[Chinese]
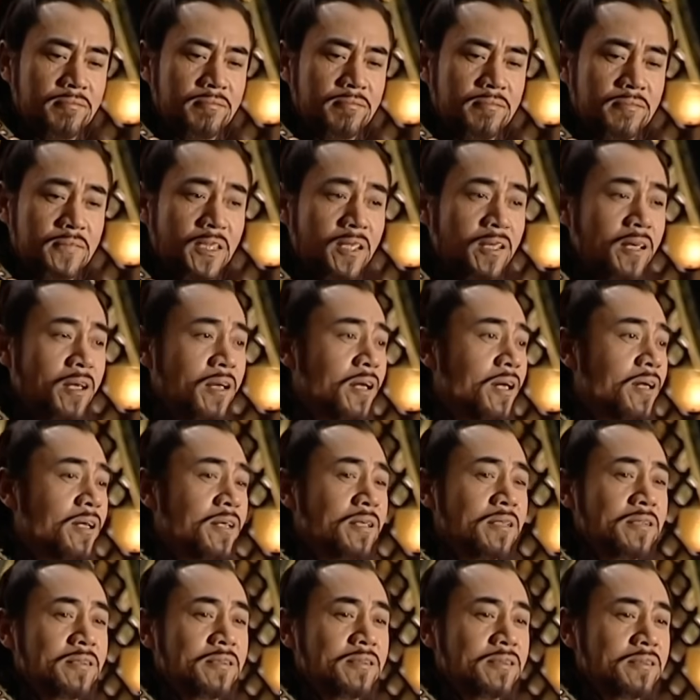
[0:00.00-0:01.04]
当然
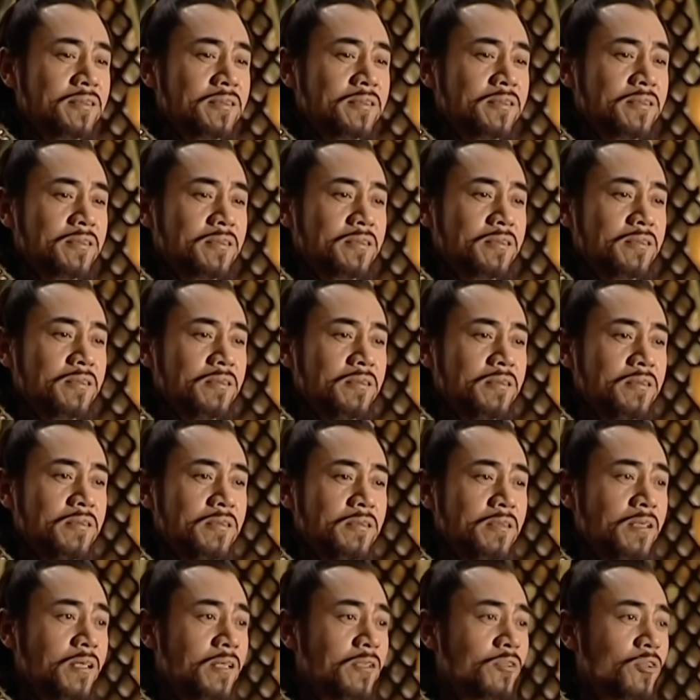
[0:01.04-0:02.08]
了，
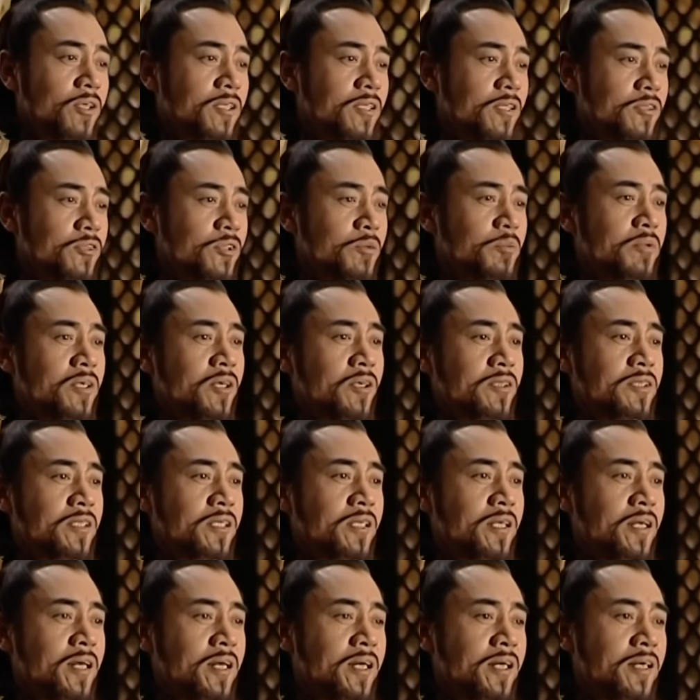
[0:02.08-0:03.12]
年庄的就不高
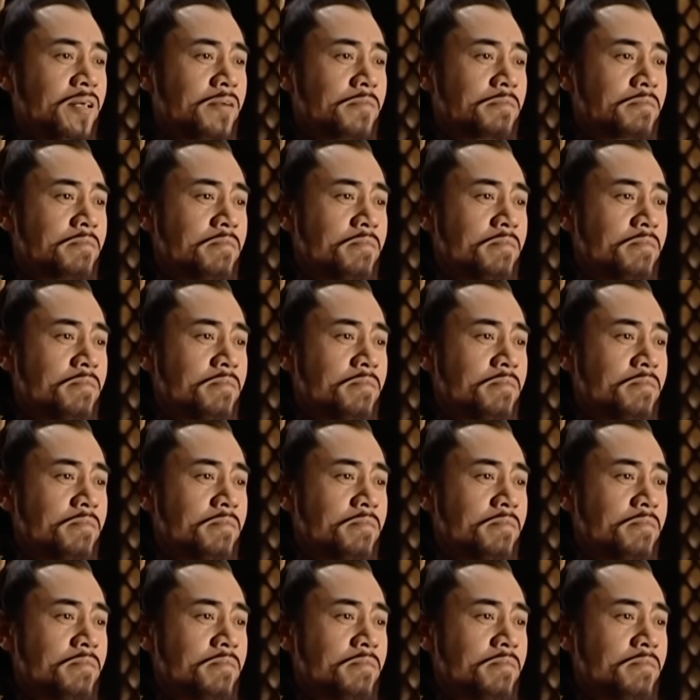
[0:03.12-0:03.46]
兴了，